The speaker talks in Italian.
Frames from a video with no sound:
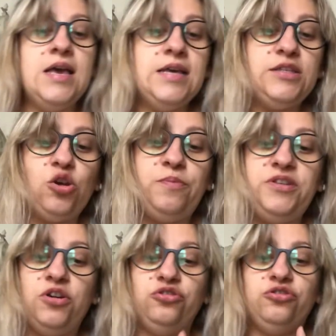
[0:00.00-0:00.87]
Se ho
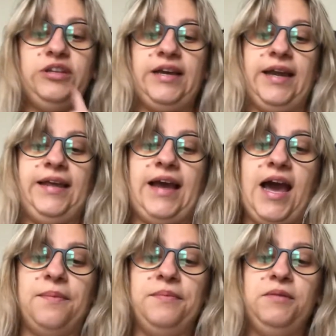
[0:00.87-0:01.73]
bisogno di
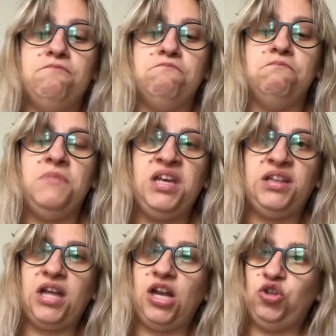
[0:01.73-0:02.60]
caricarmi,
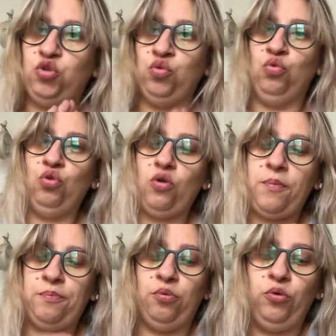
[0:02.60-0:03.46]
metal duro
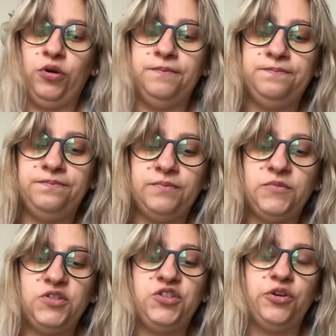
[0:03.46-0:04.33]
e puro.
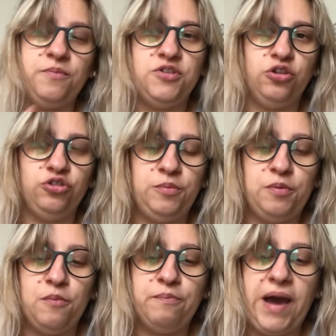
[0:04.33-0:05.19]
Se ho bisogno di
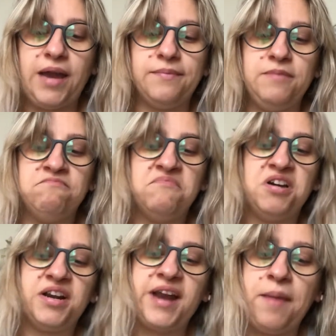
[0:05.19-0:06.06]
pomparmi,
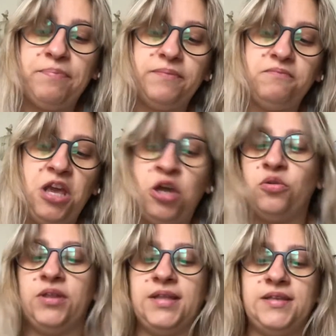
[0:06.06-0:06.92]
rap e
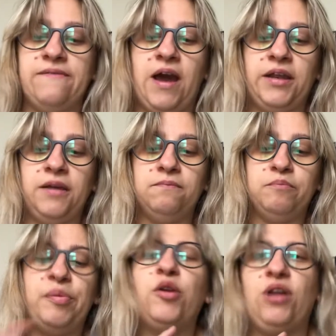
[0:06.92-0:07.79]
crudezze varie,
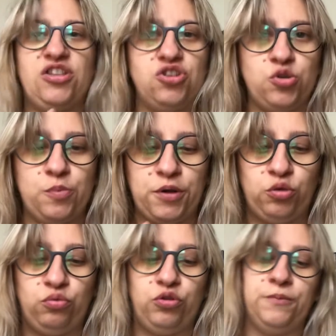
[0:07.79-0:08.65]
parolacce
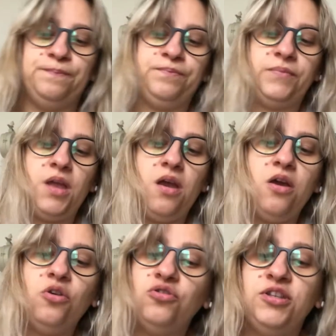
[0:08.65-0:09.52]
soprattutto.
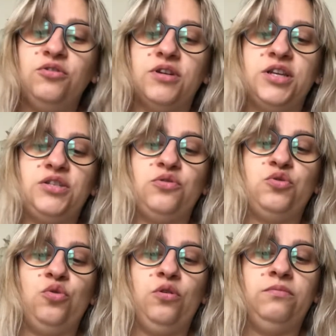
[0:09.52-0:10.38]
Così non resto
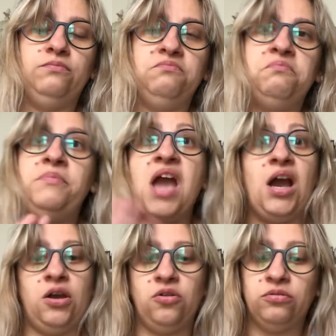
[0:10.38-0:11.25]
solo,
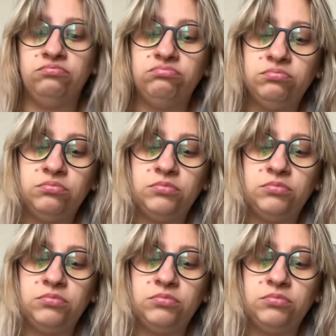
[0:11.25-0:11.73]
bianco